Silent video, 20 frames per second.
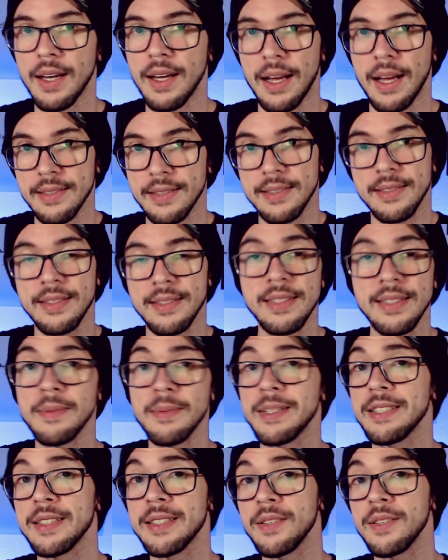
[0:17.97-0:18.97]
a
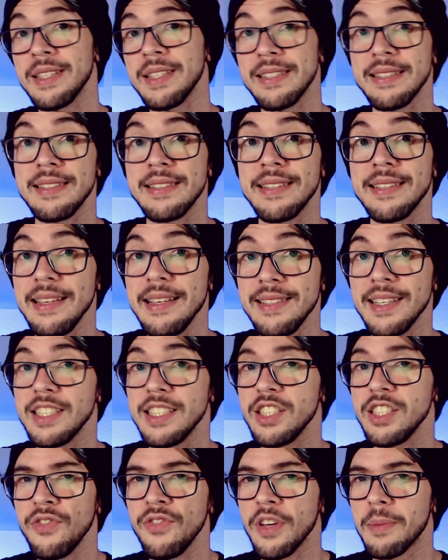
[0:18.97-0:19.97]
Sistematização da Assistência
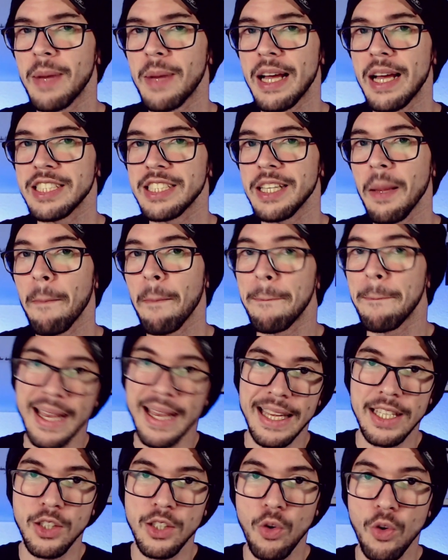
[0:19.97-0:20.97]
de Enfermagem
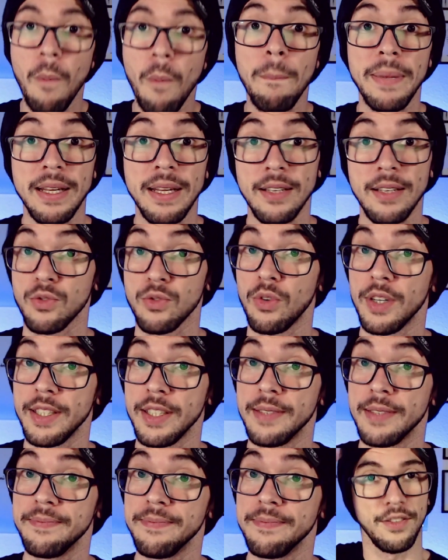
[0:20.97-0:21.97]

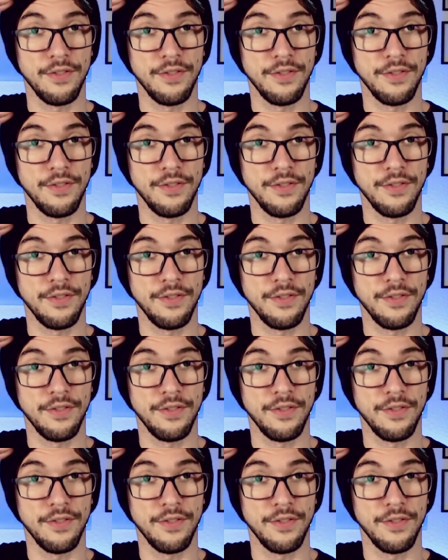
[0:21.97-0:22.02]
Perioperatória.